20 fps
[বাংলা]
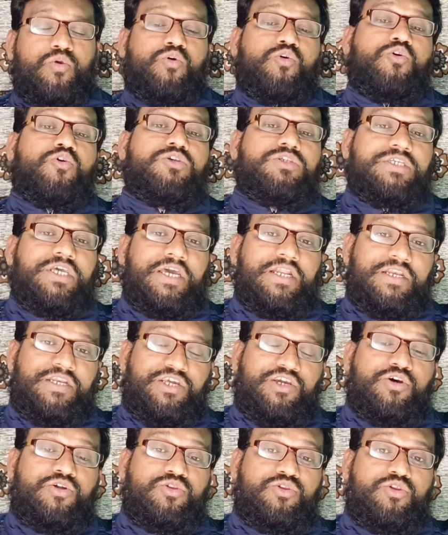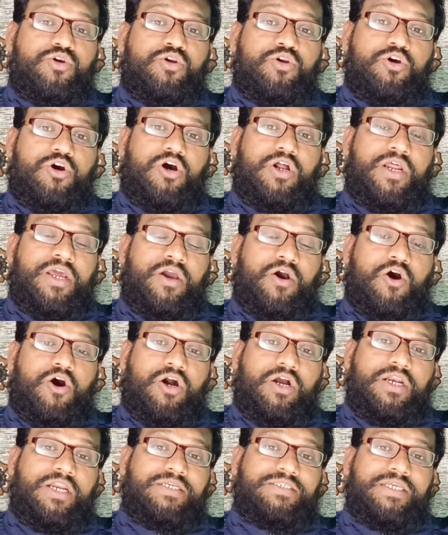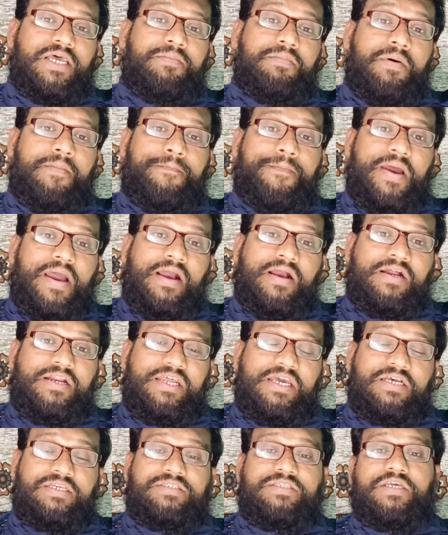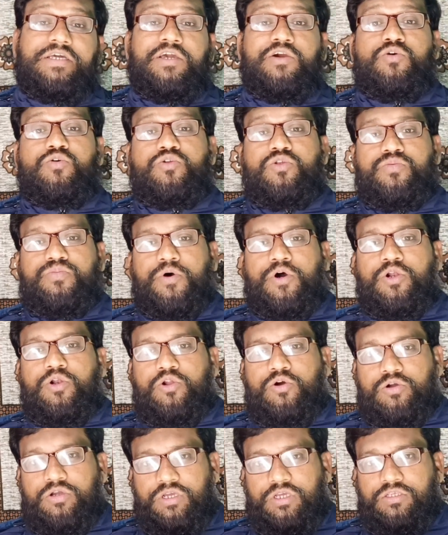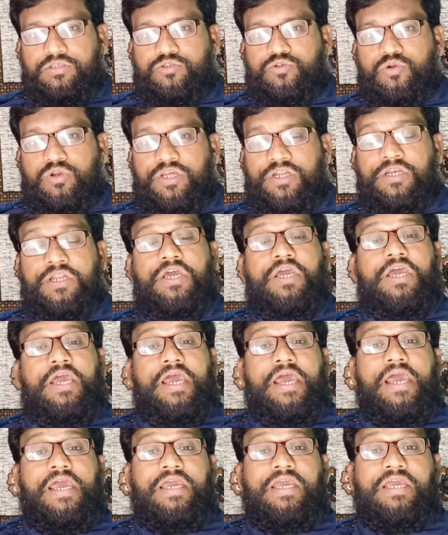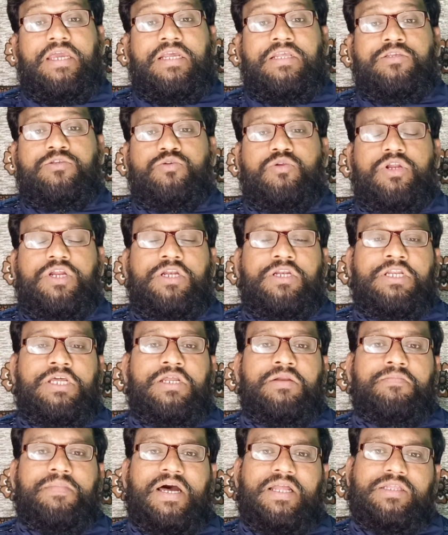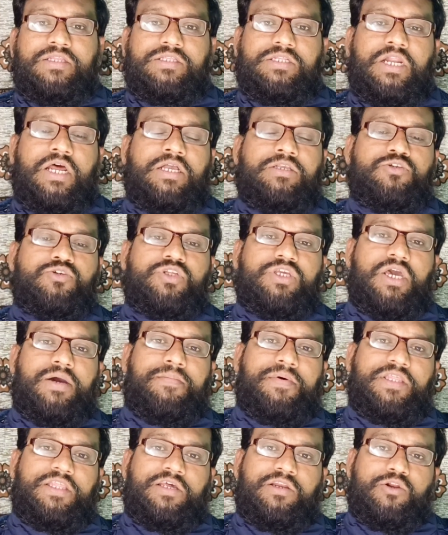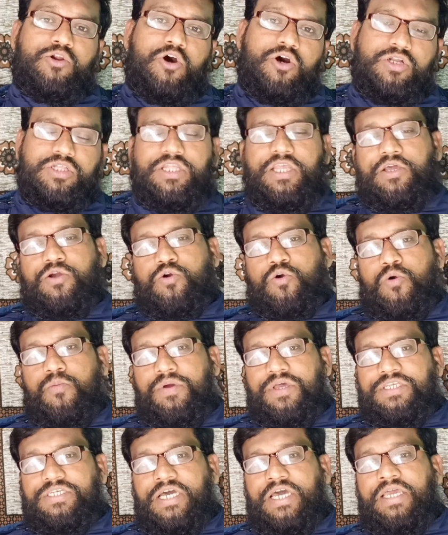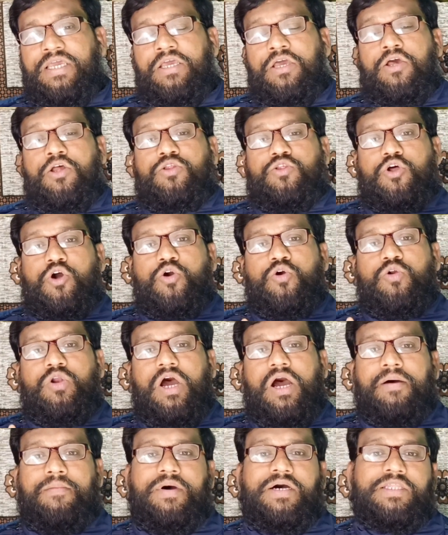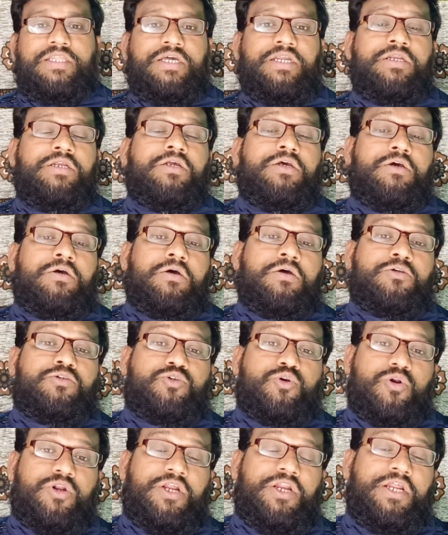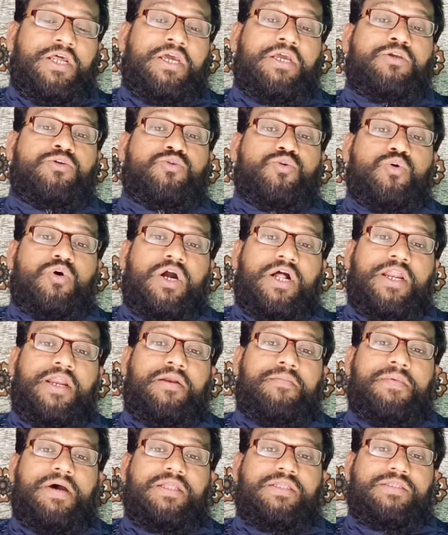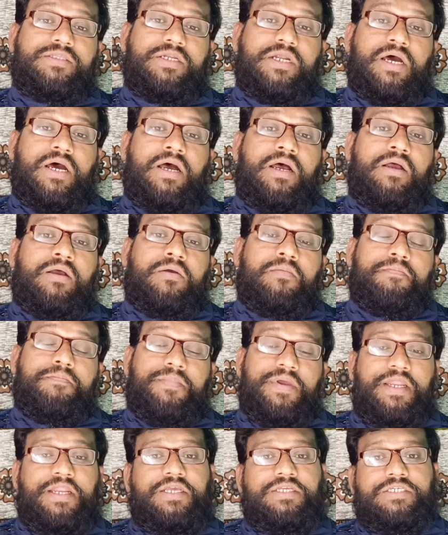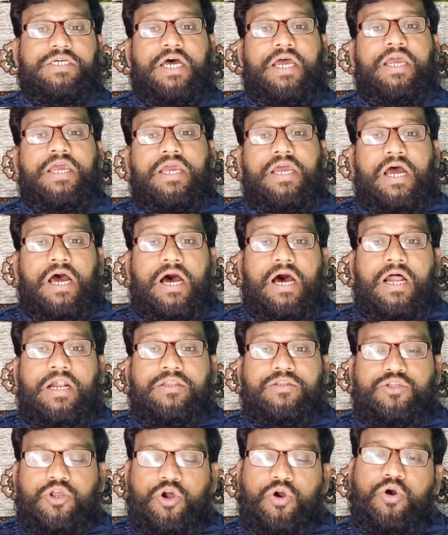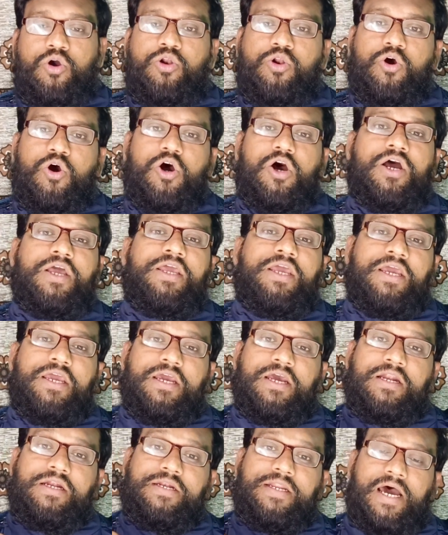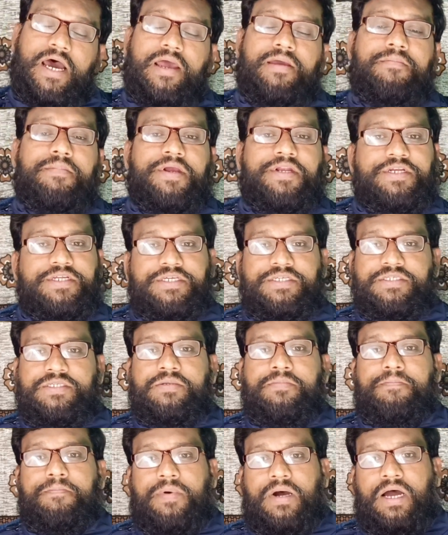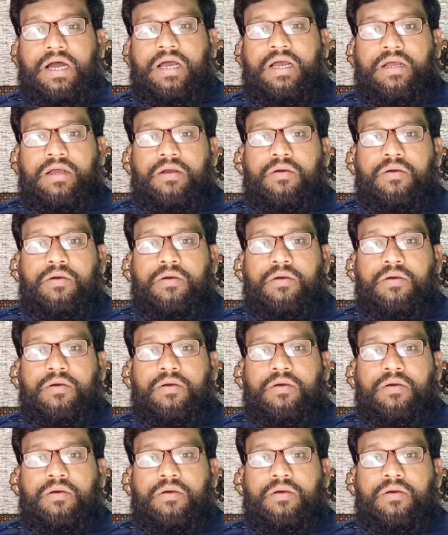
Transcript: গ্লুকোজকে নিয়ন্ত্রণ করে অগ্নাশায় বা প্যাঙ্কিয়াস থেকে উৎপন্ন ইনসুলিন এই ইনসুলিনের মাত্রা যদি আমাদের রক্তে কমে যায় তখন আমাদের শরীরে সুগারের মাত্রা বেড়ে যায় আর তখন হয় ডায়াবেটিস বা